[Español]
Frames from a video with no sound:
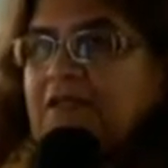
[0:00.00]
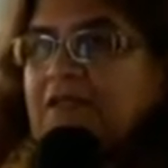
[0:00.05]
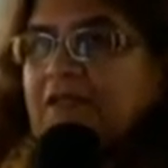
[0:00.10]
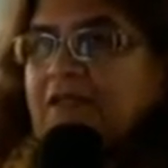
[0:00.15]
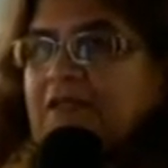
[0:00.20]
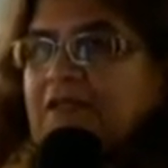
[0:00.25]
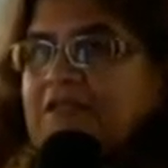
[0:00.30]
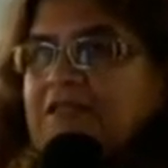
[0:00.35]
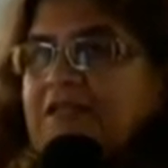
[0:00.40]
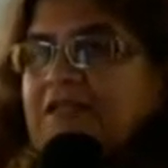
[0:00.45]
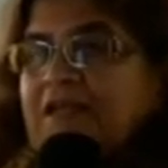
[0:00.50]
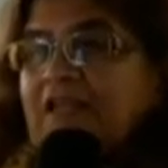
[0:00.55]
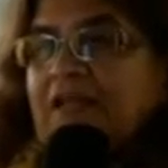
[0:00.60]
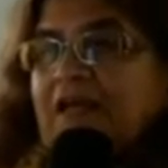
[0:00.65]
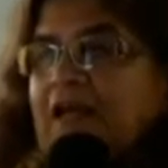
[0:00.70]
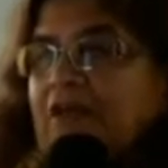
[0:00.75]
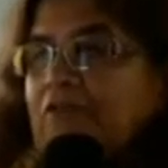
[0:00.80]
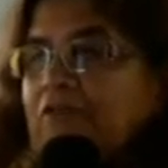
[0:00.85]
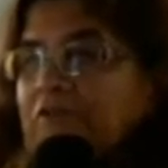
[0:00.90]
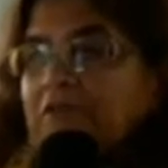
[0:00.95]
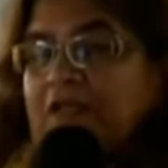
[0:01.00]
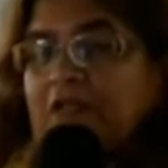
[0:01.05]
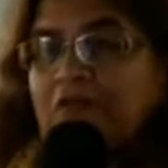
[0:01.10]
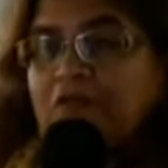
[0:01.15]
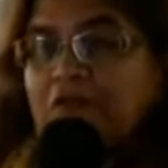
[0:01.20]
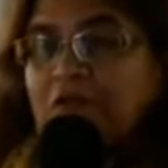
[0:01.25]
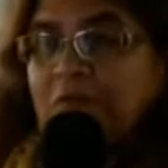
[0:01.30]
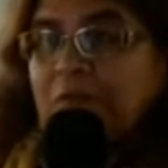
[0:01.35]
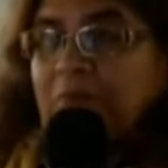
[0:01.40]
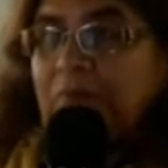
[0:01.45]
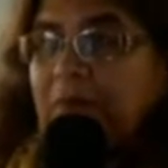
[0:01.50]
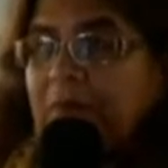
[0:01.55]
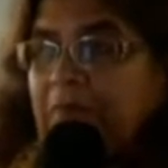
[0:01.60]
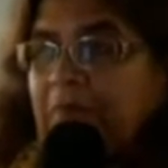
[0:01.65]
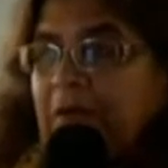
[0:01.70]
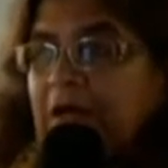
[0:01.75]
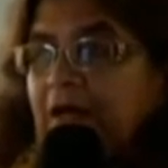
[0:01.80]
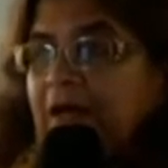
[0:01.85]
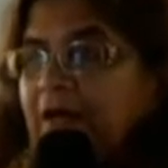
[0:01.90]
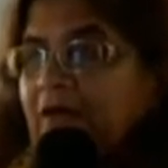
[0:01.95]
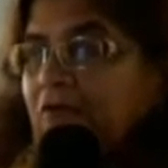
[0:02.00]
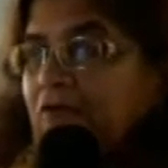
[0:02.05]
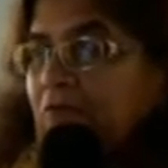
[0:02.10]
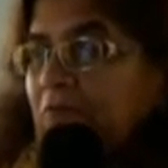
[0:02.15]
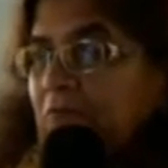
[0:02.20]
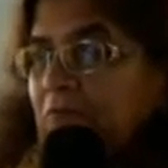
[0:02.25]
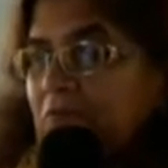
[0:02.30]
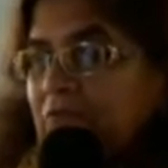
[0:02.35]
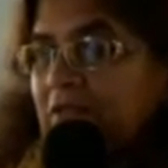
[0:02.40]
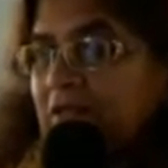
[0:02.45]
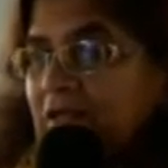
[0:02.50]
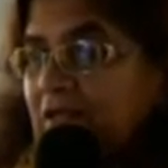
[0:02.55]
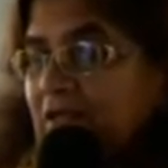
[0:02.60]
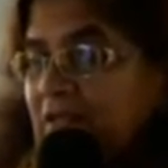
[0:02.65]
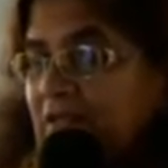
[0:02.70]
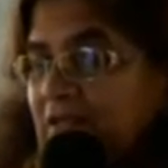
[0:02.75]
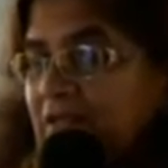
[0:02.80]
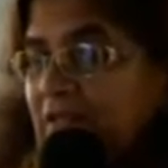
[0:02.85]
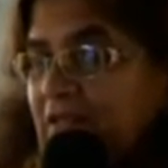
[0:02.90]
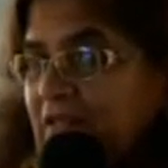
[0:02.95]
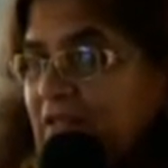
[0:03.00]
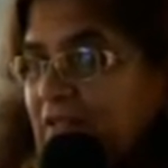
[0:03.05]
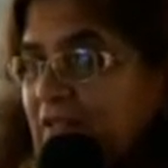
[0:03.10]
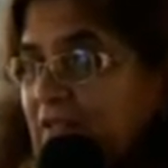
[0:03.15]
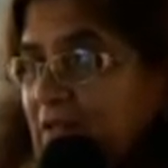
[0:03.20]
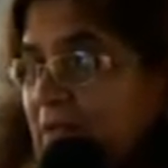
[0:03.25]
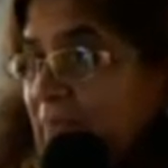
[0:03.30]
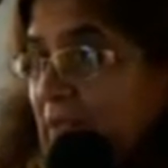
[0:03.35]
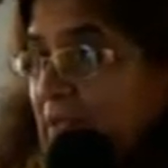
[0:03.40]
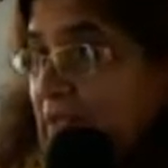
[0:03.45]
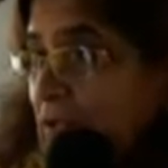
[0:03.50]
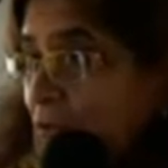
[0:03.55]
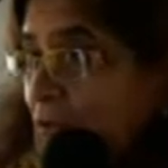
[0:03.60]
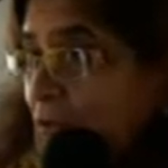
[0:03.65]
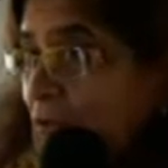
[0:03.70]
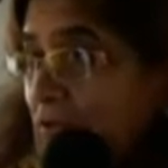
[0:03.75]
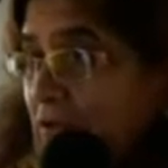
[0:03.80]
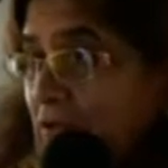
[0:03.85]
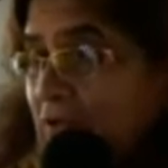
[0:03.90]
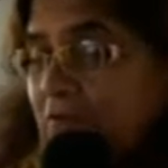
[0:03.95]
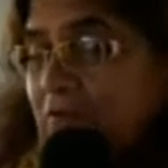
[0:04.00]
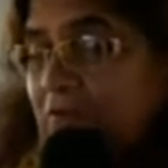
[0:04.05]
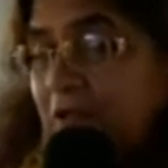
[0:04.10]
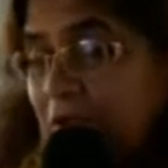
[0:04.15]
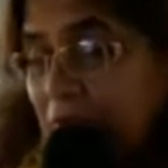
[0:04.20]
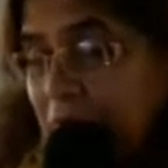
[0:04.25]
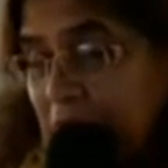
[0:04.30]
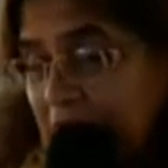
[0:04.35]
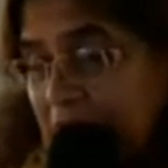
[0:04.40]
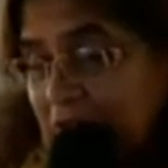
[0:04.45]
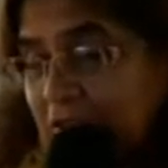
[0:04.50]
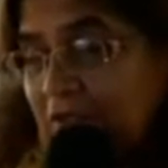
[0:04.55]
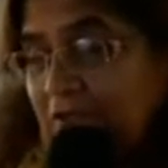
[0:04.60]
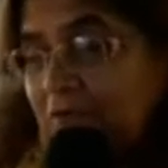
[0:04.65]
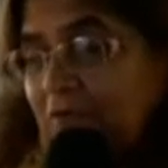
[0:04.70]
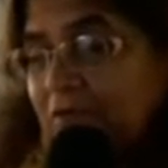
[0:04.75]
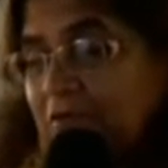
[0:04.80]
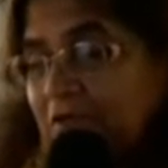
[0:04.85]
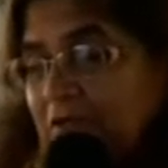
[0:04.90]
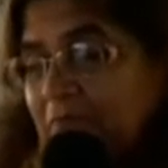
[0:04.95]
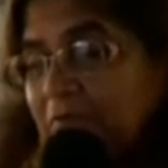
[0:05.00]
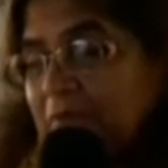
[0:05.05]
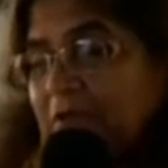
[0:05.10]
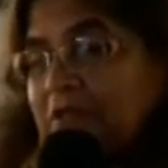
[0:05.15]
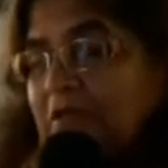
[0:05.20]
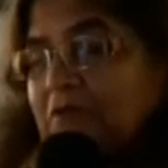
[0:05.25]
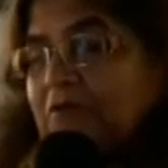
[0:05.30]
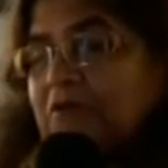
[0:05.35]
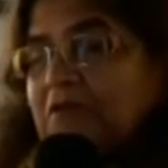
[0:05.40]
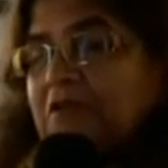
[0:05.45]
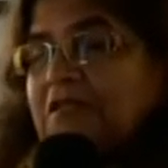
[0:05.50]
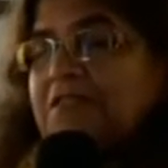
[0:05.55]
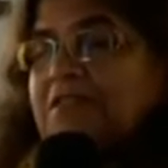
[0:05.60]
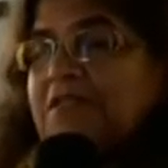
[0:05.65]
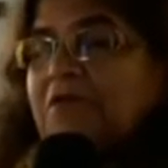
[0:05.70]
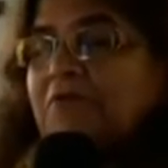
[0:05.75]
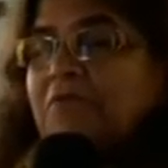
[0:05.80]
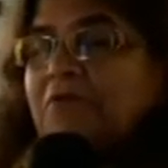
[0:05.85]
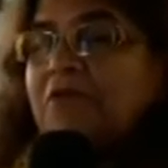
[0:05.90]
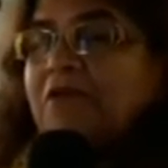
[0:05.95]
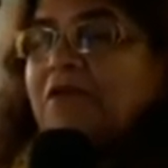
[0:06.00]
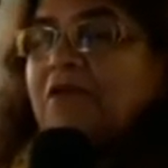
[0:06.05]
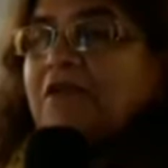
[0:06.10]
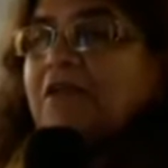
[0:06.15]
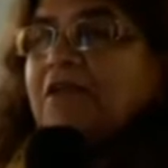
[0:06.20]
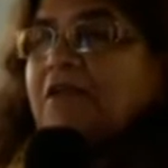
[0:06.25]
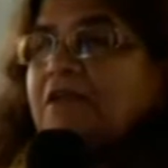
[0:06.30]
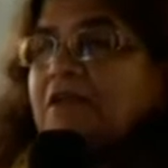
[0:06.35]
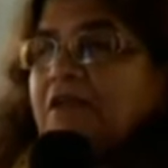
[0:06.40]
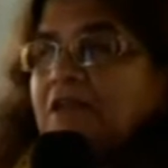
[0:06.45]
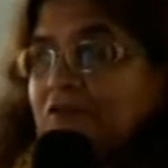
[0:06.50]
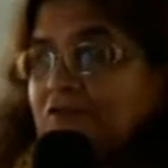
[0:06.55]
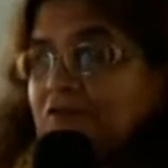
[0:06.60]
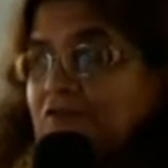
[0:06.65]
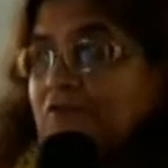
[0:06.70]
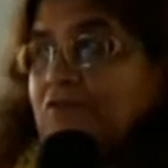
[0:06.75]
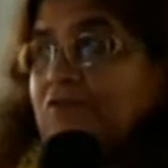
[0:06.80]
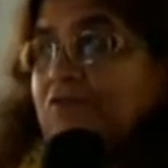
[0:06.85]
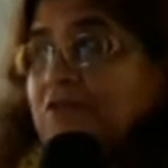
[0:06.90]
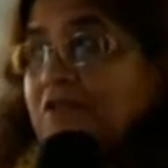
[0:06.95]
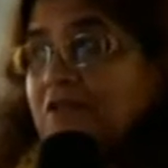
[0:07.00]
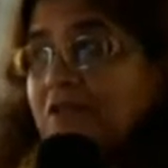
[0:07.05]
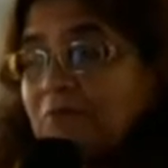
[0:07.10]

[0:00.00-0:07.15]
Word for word: En eh, todas esas cosas que había antes, que ahora ya no hay, pero bueno, la comunicación se fue dando de esa manera y así fue que tuvimos nuestra primera fiesta.